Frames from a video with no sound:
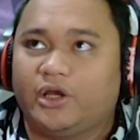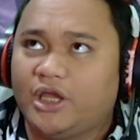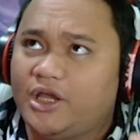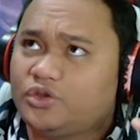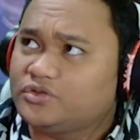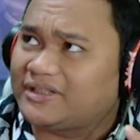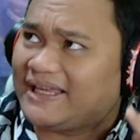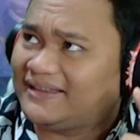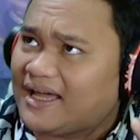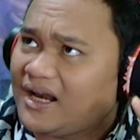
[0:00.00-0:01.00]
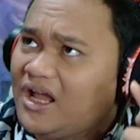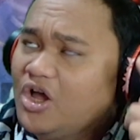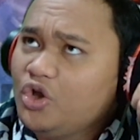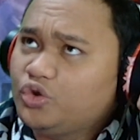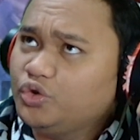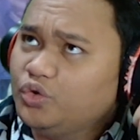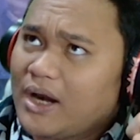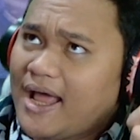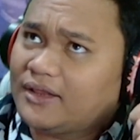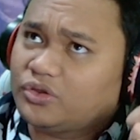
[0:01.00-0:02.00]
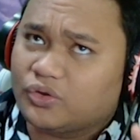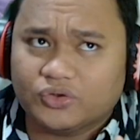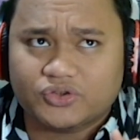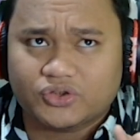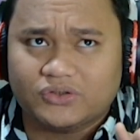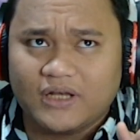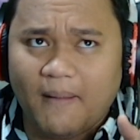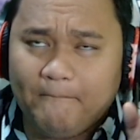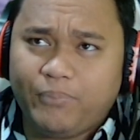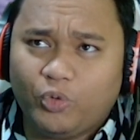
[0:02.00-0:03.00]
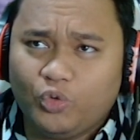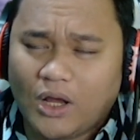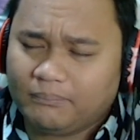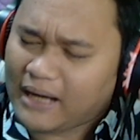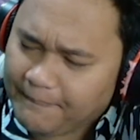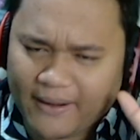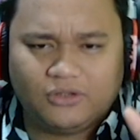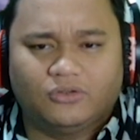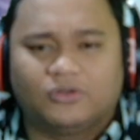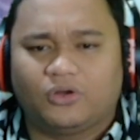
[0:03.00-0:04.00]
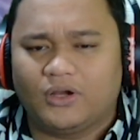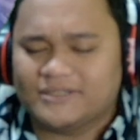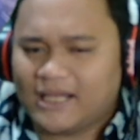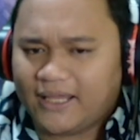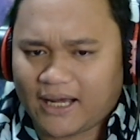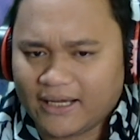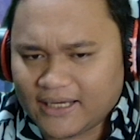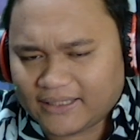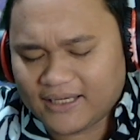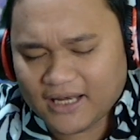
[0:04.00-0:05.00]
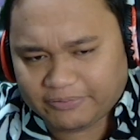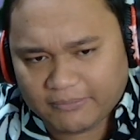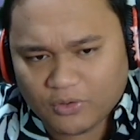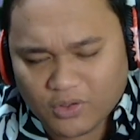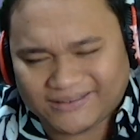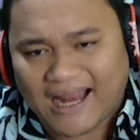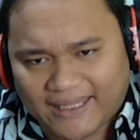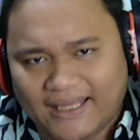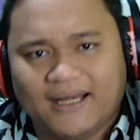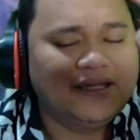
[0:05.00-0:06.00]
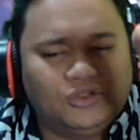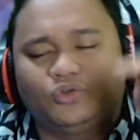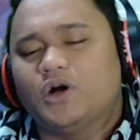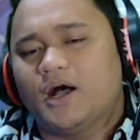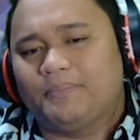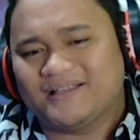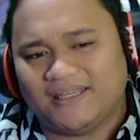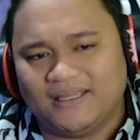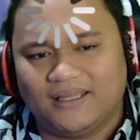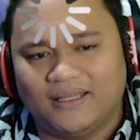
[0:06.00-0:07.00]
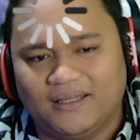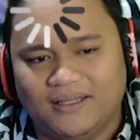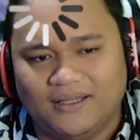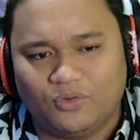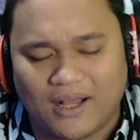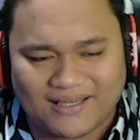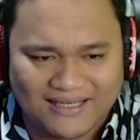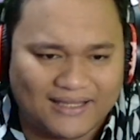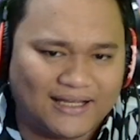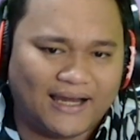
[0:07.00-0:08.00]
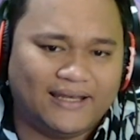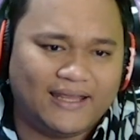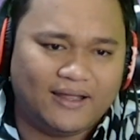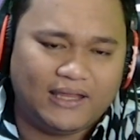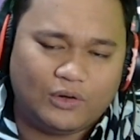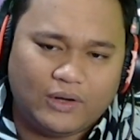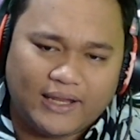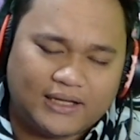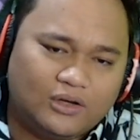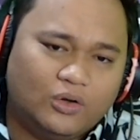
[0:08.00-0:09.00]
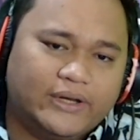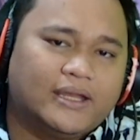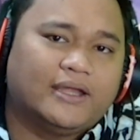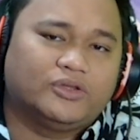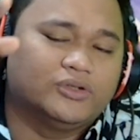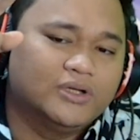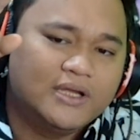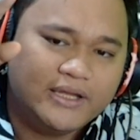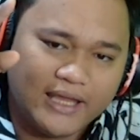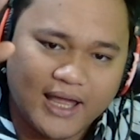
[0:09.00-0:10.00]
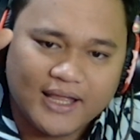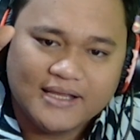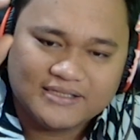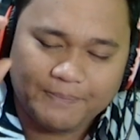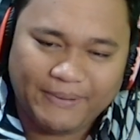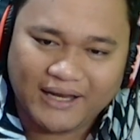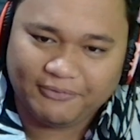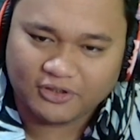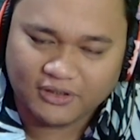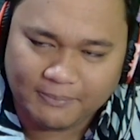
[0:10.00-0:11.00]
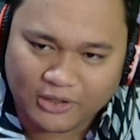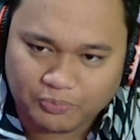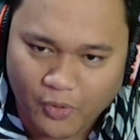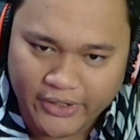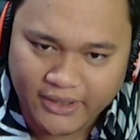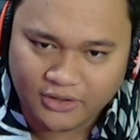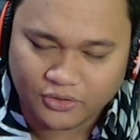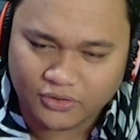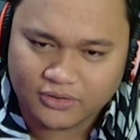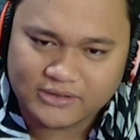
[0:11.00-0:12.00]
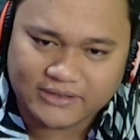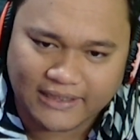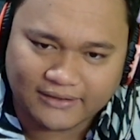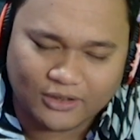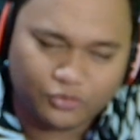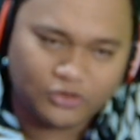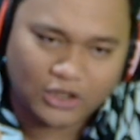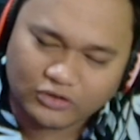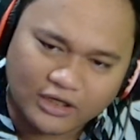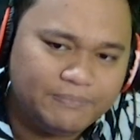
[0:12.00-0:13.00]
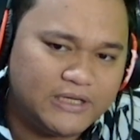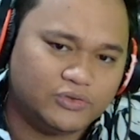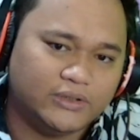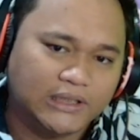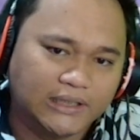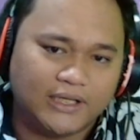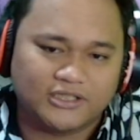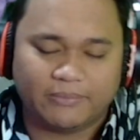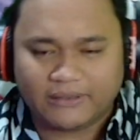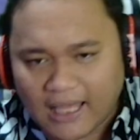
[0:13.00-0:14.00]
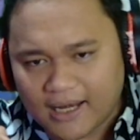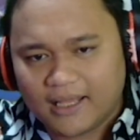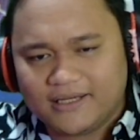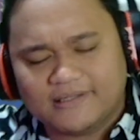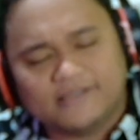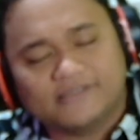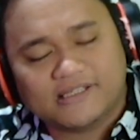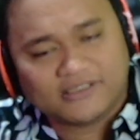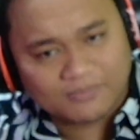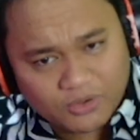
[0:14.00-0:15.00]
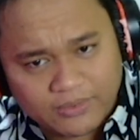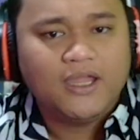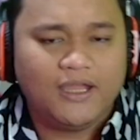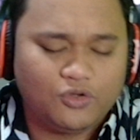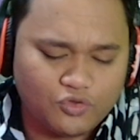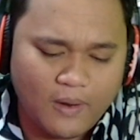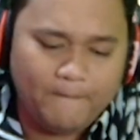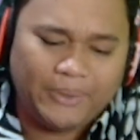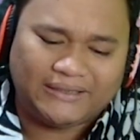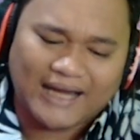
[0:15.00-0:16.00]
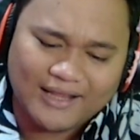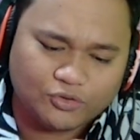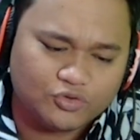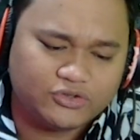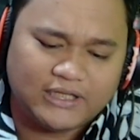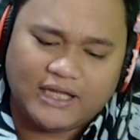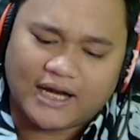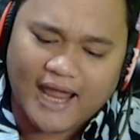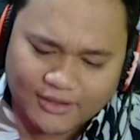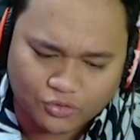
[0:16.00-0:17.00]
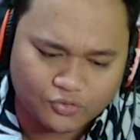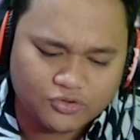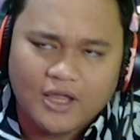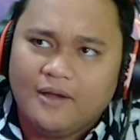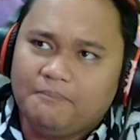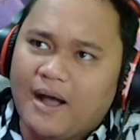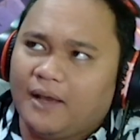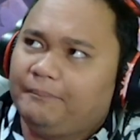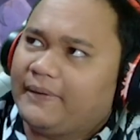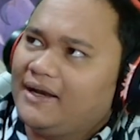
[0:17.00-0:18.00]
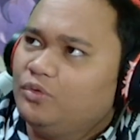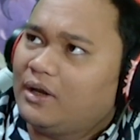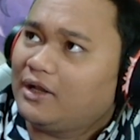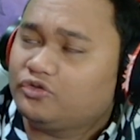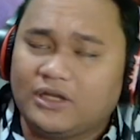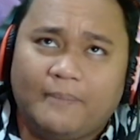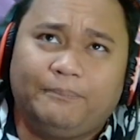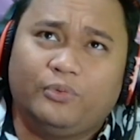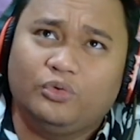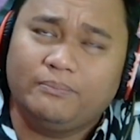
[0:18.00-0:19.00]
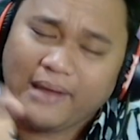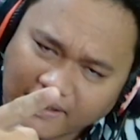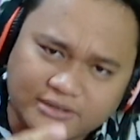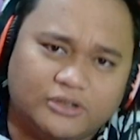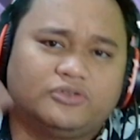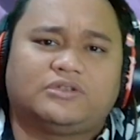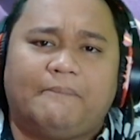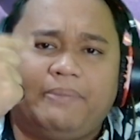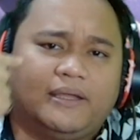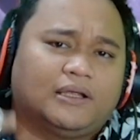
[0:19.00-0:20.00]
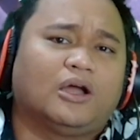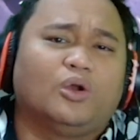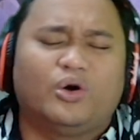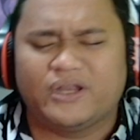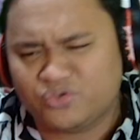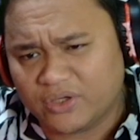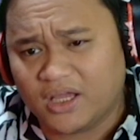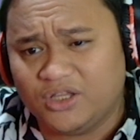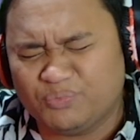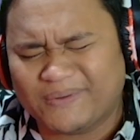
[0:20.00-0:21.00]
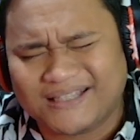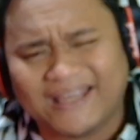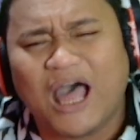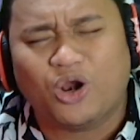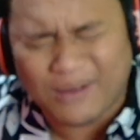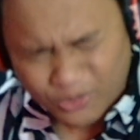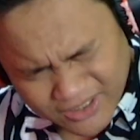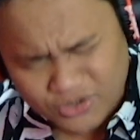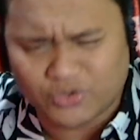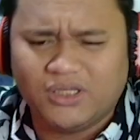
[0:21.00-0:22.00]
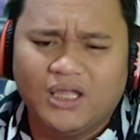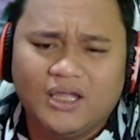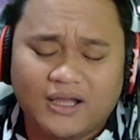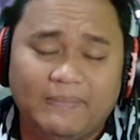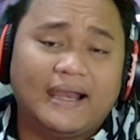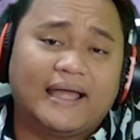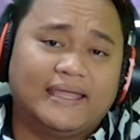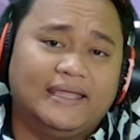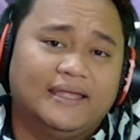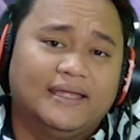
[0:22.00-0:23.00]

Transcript: Yaitu sekitar 760-an berapa gitu Kalau nggak salah ya Kalian lihat aja di live streaming gue terakhir Itu gue masih eh, Gue kasih lihat ke kalian ya Yang gue naik ke glory Nah itu Ya, sampai 600, 600 poin itu sekitar 700-an lebih cuy. Eh, nah, sementara di season-season sebelumnya itu cuma 400, 300, bahkan pernah 260 match itu sampai kita ke glory cuy ya. Itu pas lagi harum-harumnya cuy. Kembali lagi.